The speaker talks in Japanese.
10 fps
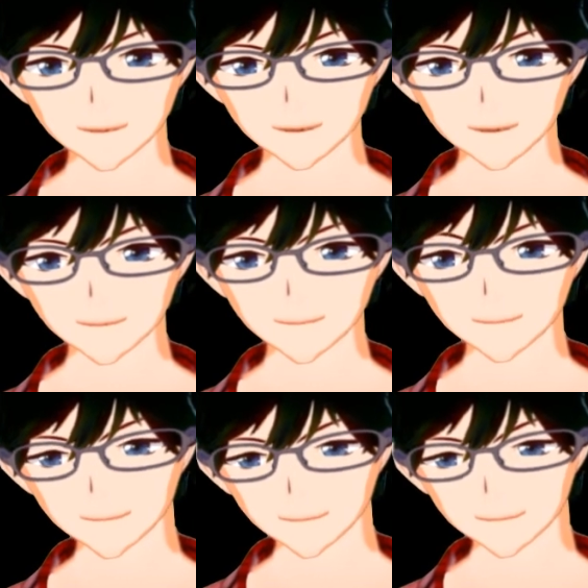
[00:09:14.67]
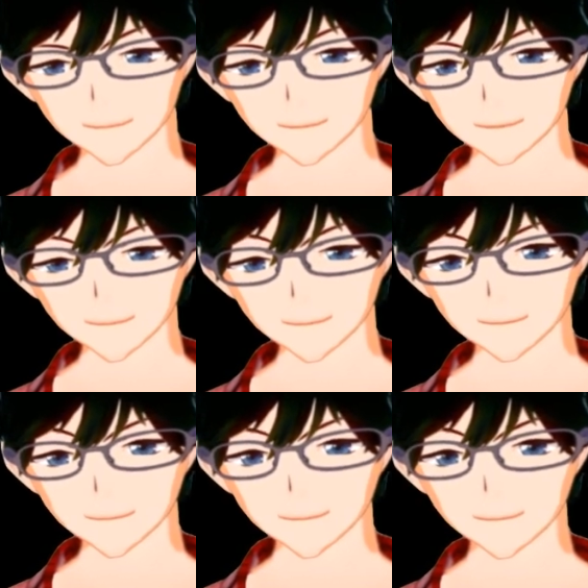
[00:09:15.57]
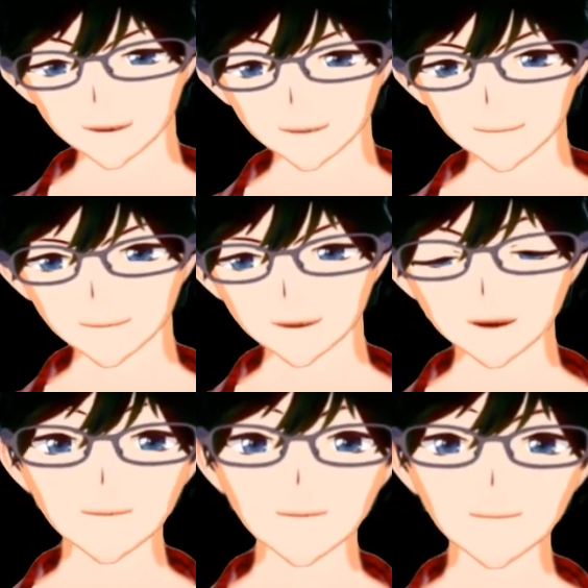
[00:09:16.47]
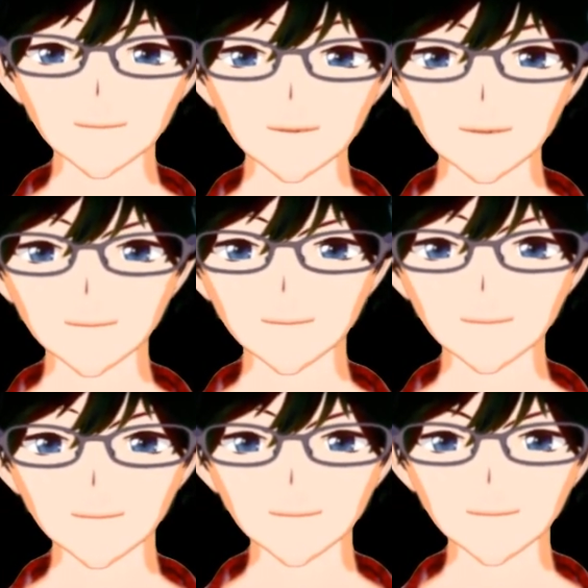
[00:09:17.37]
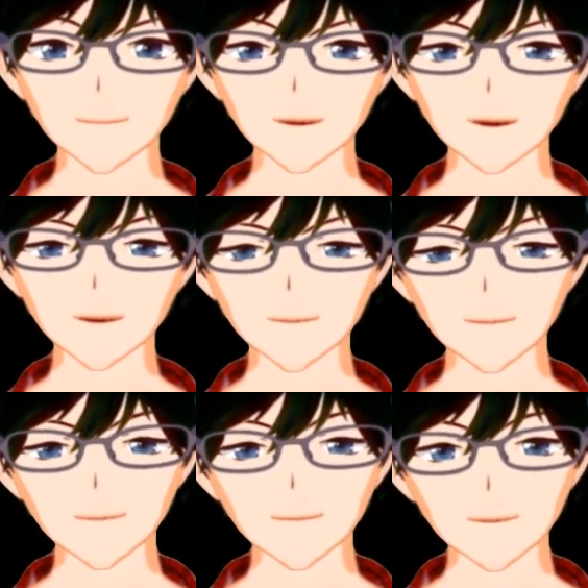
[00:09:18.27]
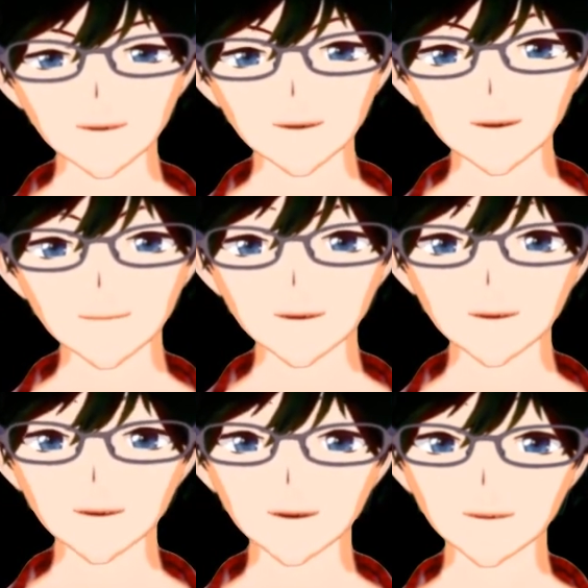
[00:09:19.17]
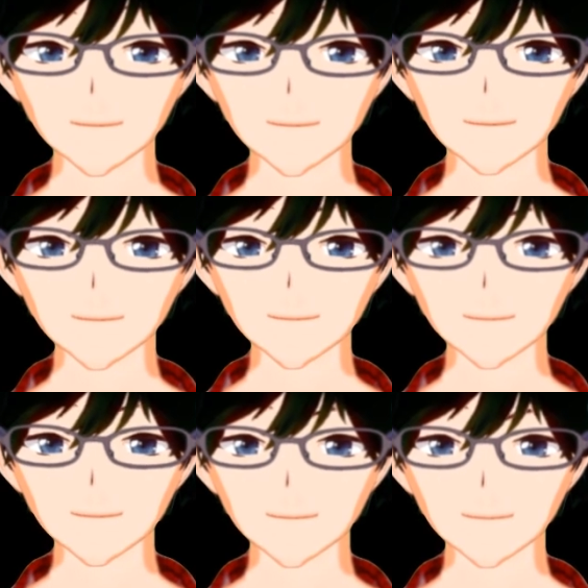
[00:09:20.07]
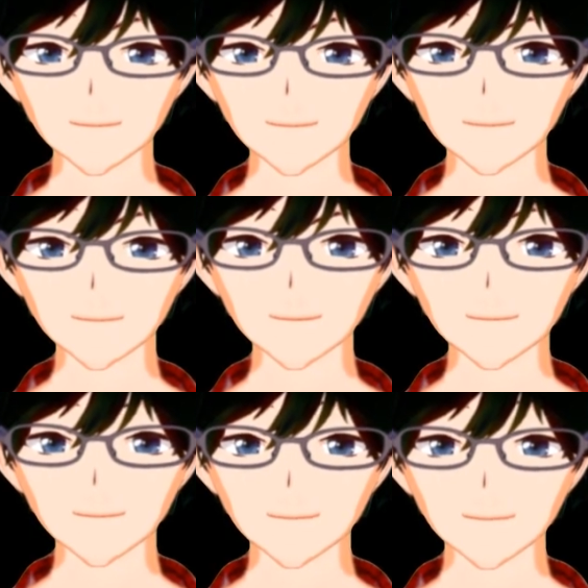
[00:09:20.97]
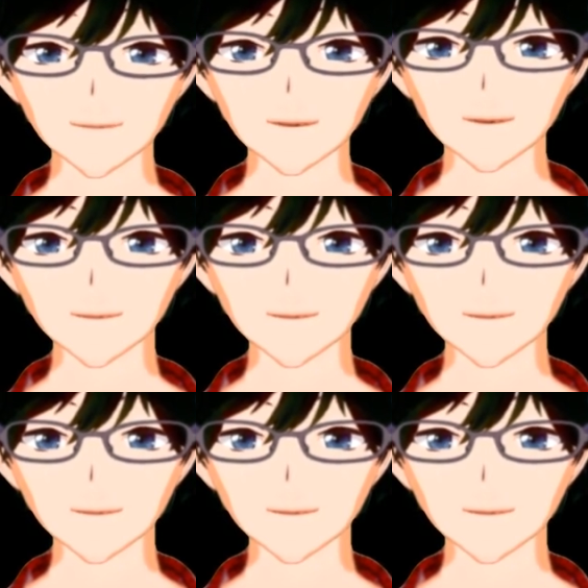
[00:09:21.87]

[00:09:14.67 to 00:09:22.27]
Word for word: いうところなんですがまあ範囲範囲なのでまあ、そんなにダメージ出ないかなというところになっちゃいますね。